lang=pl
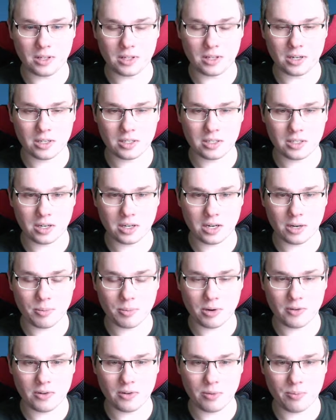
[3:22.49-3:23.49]
Teraz tak
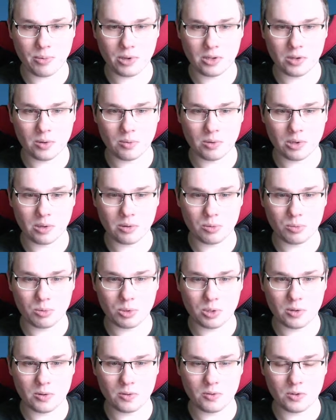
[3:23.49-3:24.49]
naprawdę będą nas
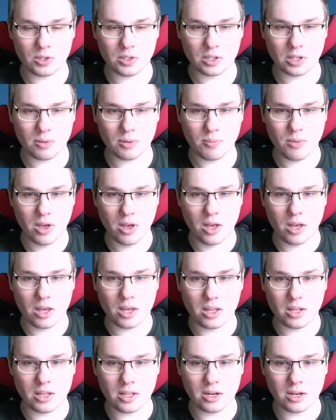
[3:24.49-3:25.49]
przede wszystkim
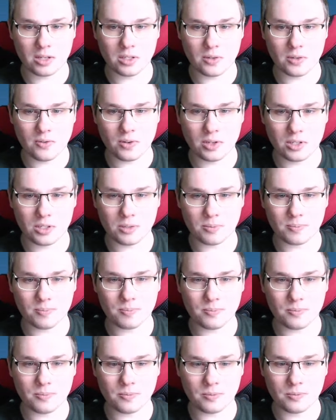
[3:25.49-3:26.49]
interesować
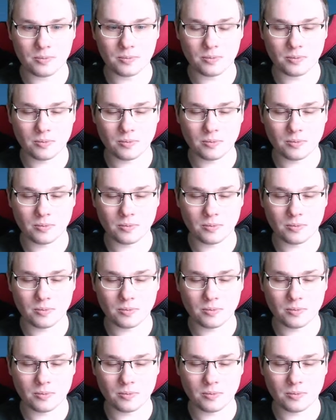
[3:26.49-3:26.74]
mm,